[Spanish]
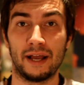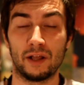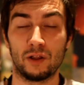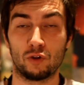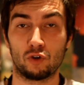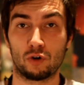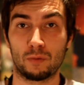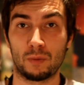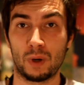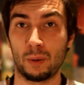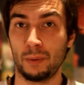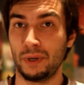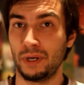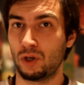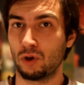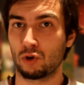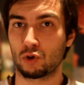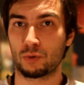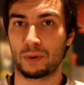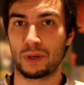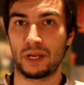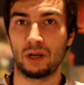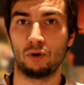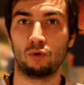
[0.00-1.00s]
normalmente
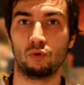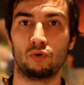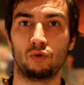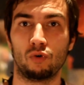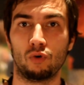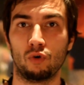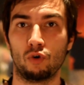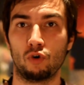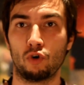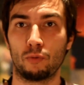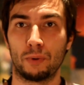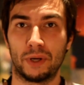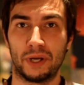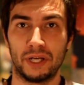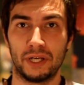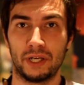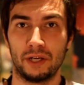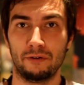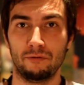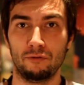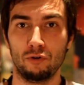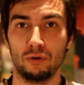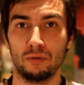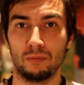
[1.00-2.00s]
os viene un, un,
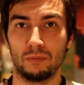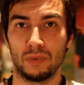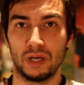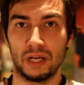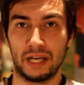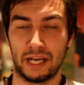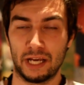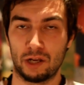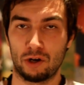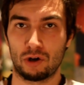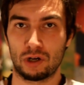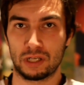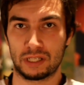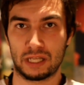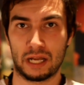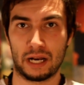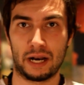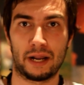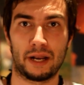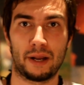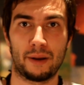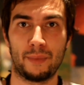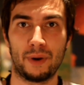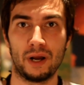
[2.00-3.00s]
objetivo que no está
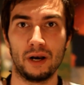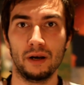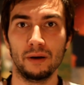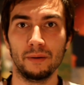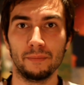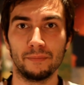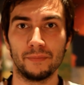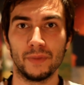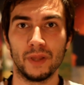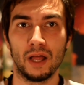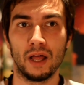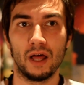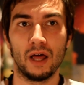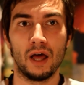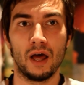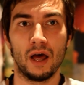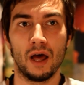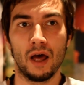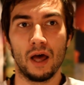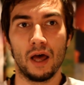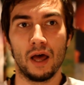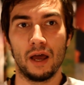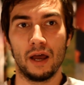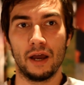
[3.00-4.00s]
nada mal,
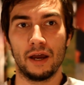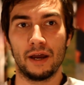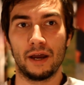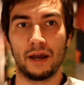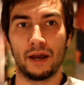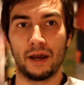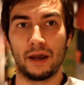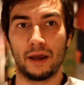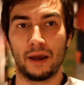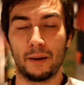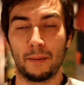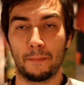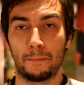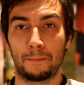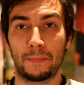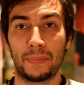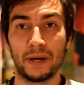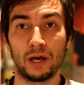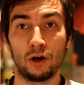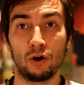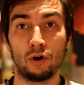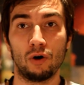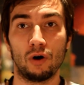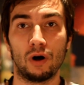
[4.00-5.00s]

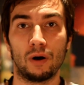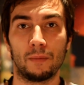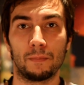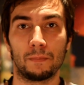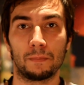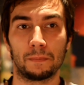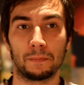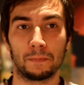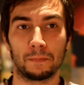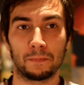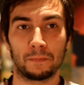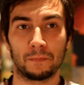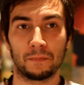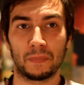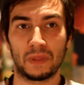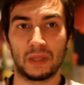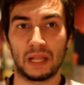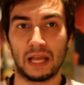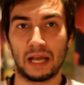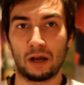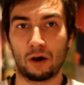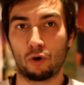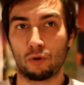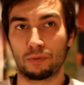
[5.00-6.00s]
pero
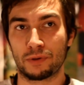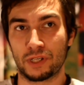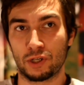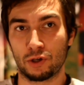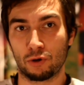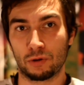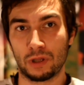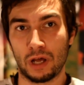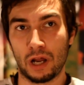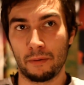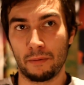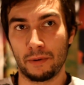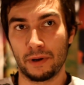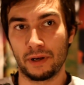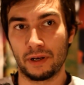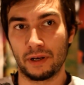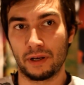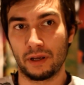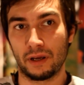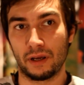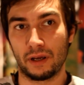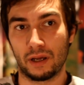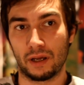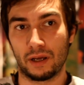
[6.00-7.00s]

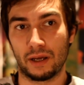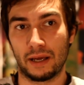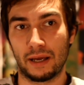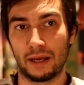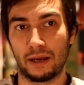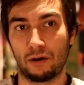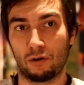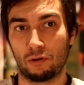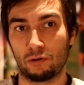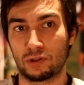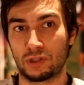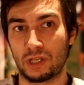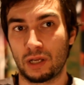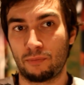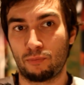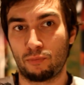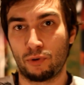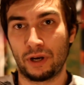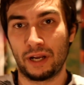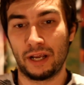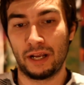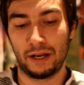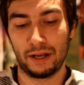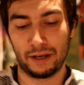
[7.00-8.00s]
opcionalmente eh, usted
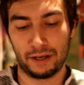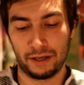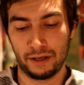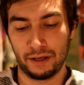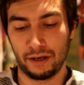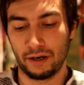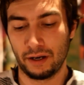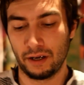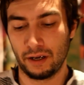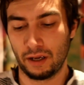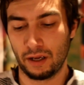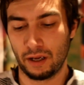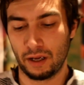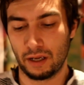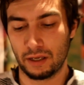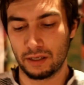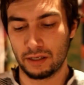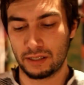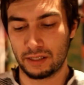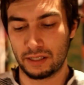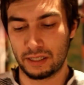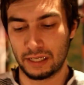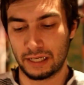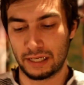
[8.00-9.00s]
puede elegir
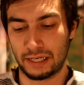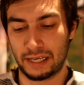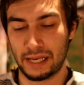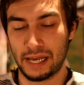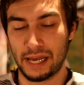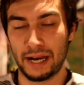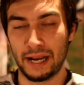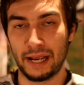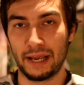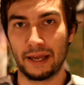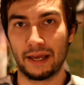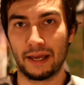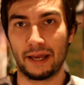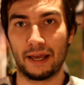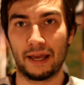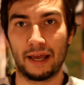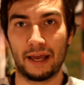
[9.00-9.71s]
si quiere